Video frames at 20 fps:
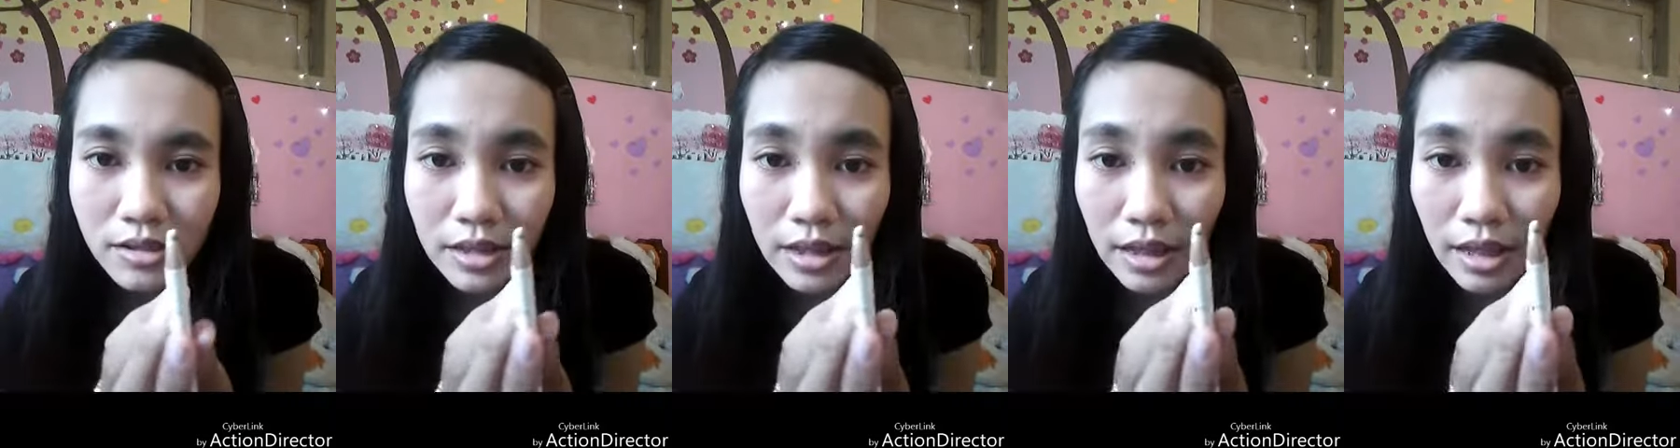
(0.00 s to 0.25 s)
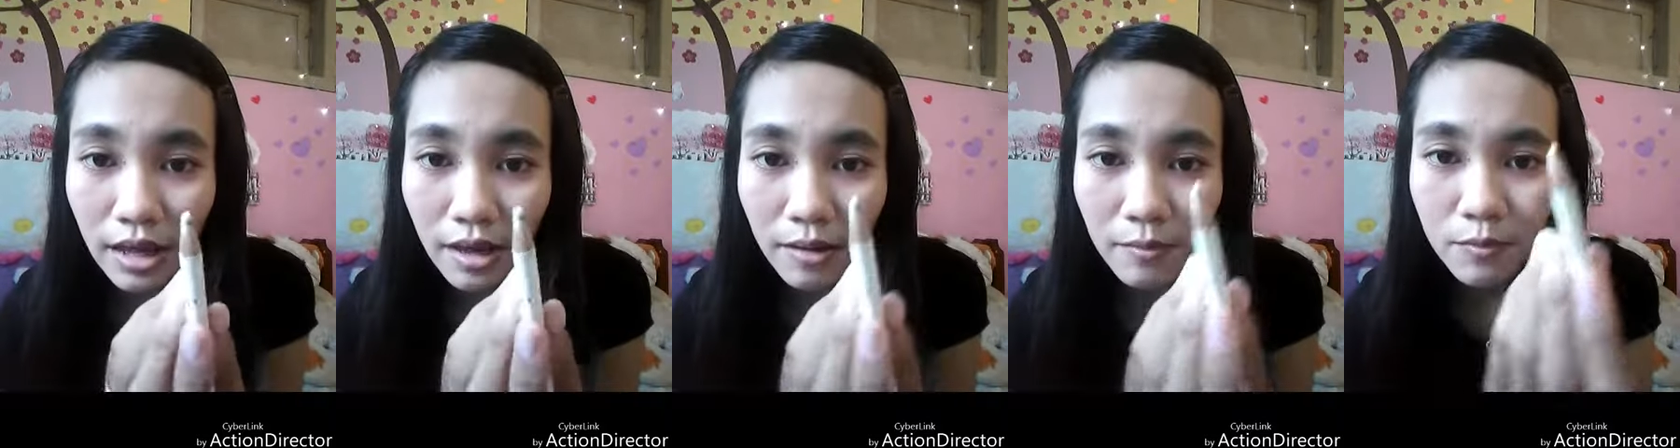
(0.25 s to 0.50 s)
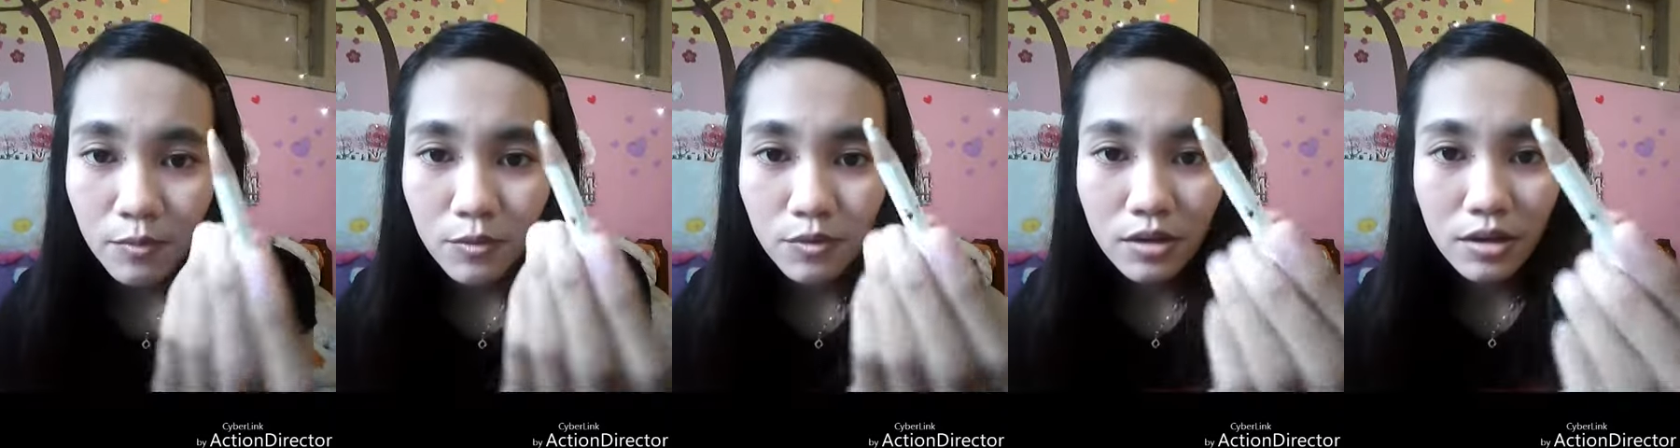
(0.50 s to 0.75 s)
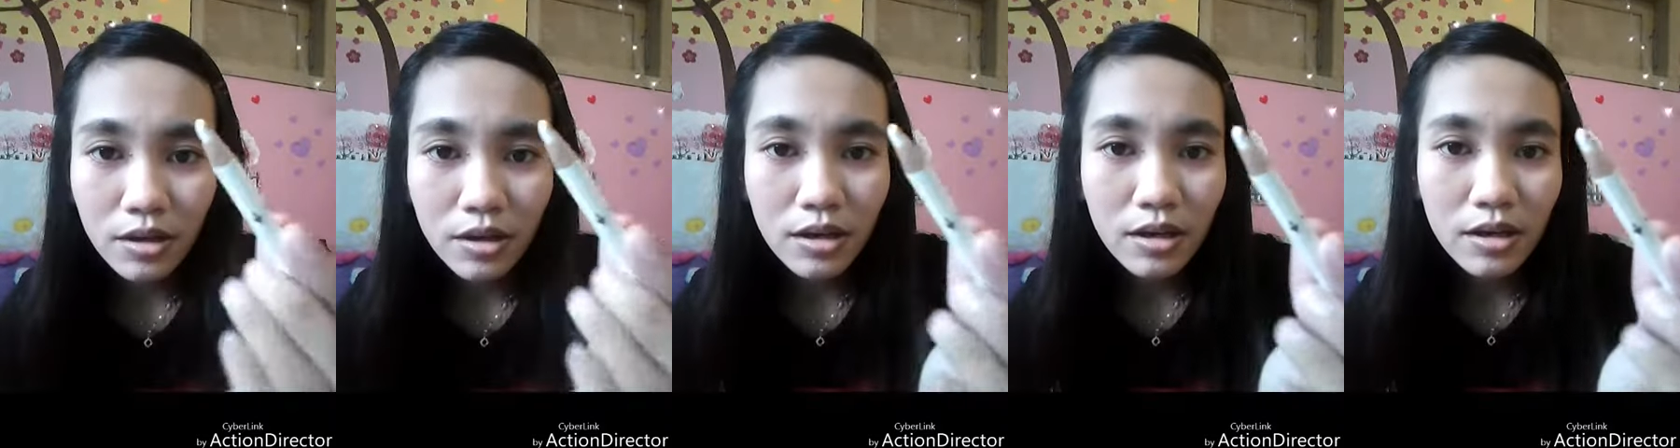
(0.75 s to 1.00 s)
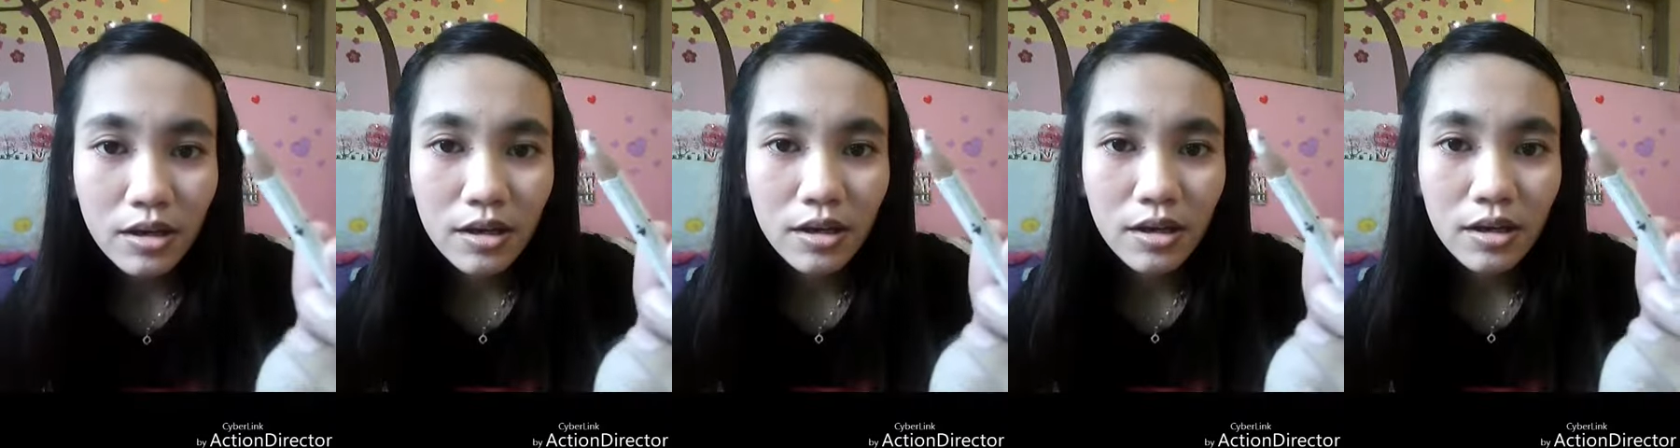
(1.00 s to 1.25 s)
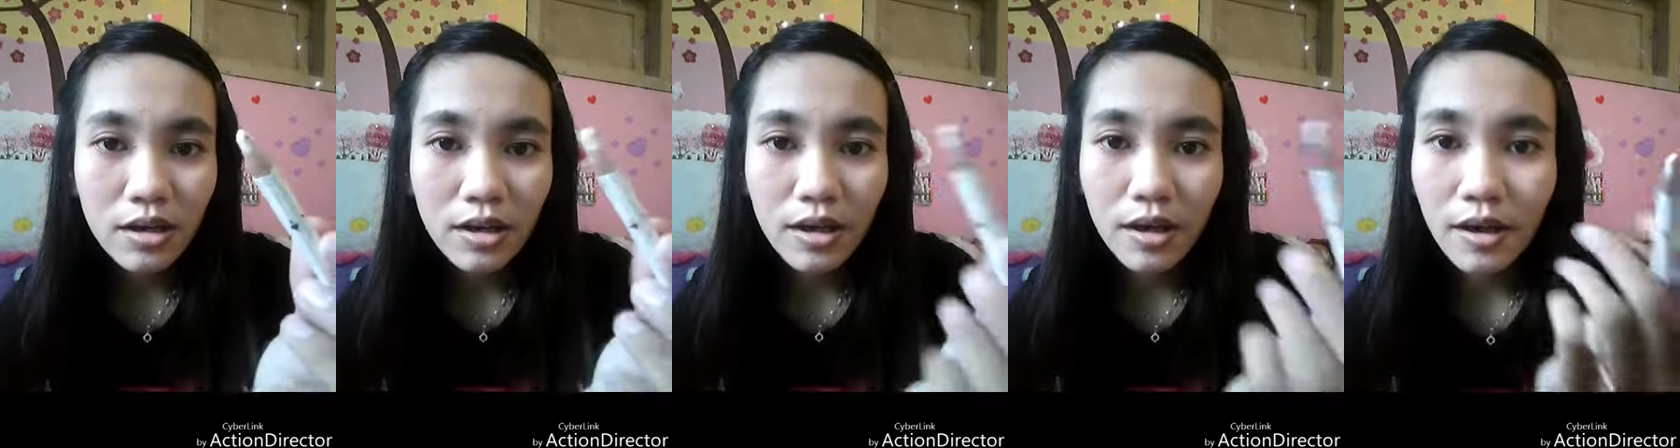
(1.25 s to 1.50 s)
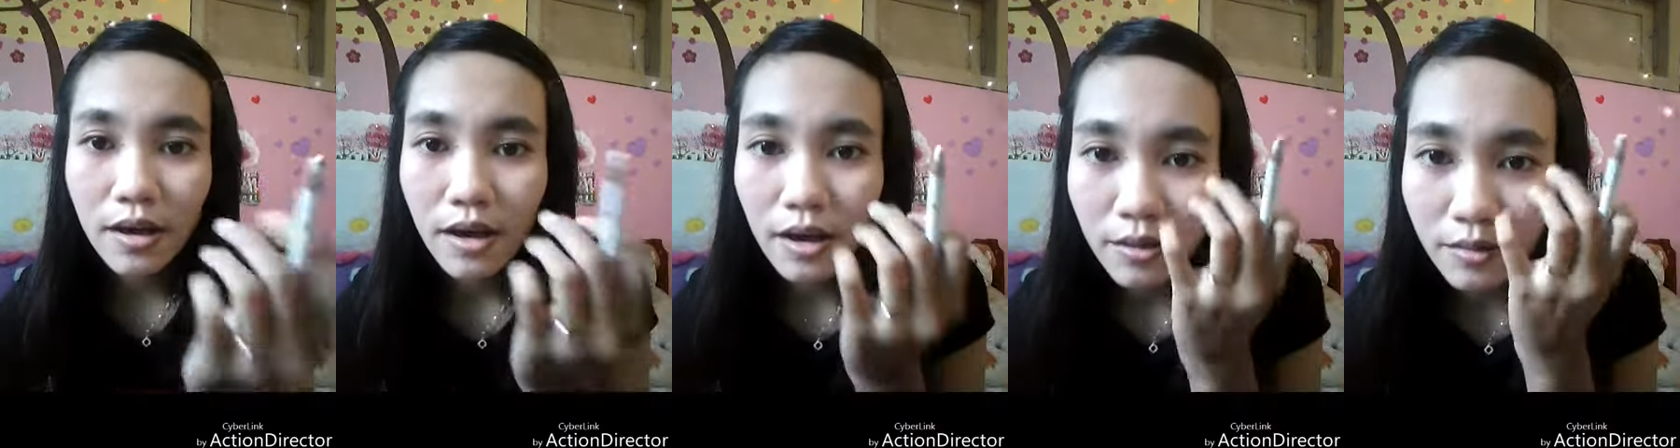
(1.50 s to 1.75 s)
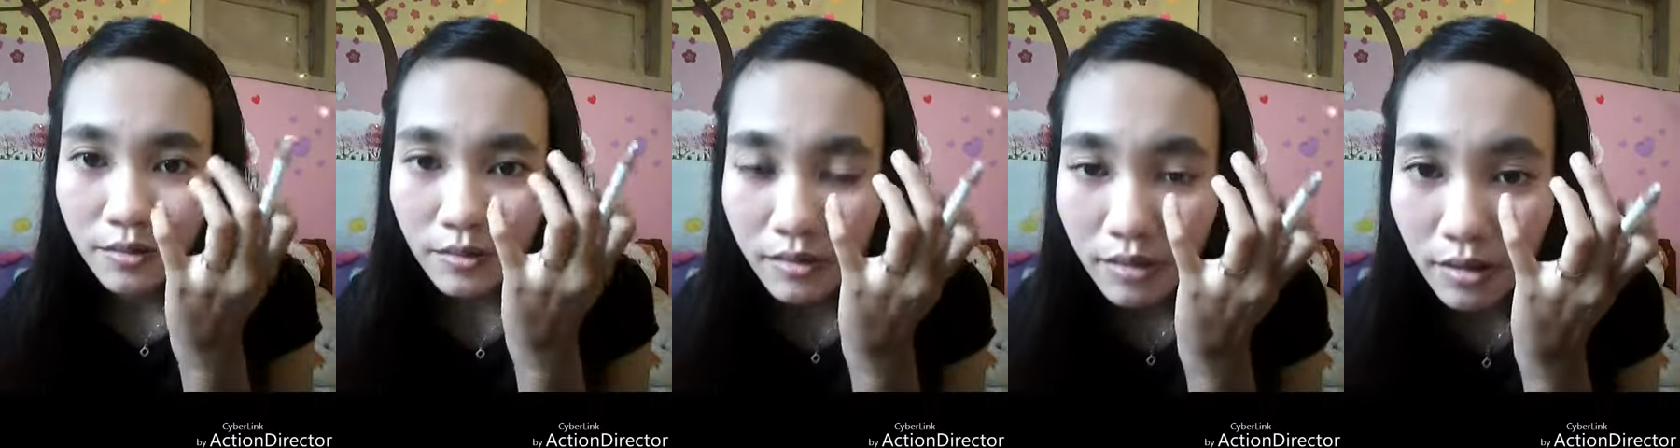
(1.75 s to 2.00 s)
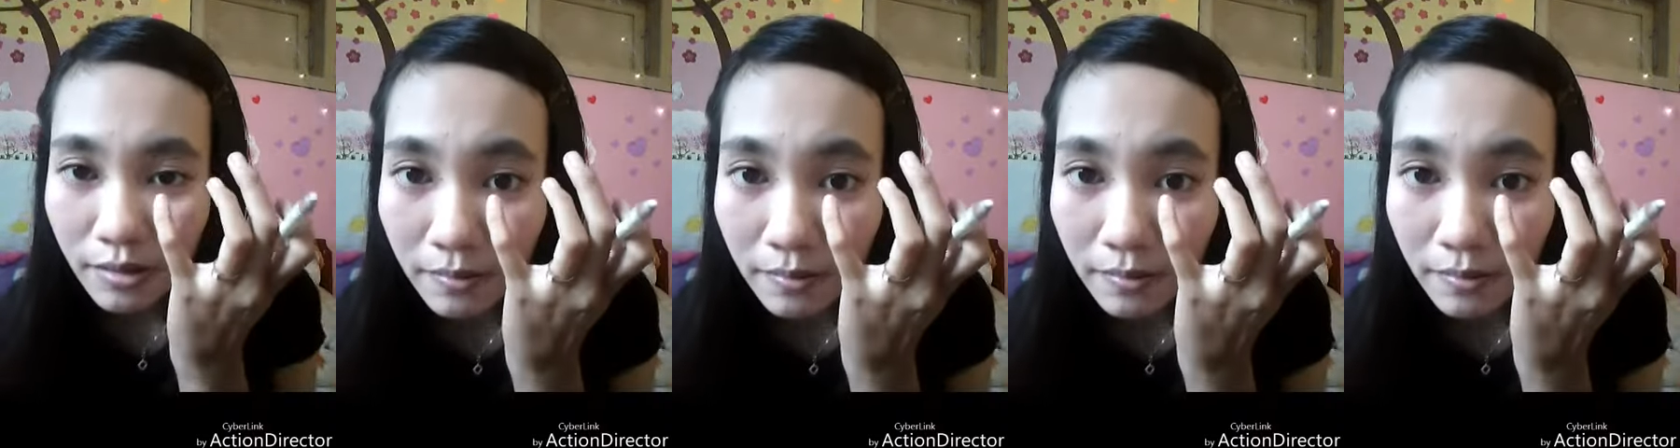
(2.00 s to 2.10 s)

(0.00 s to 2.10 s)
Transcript: celak putih yang harus